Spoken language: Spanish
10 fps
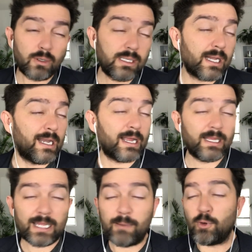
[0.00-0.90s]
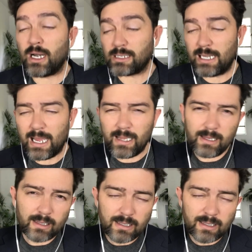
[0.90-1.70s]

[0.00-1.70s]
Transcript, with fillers: Dicen que le encantaba burlarse de la gente que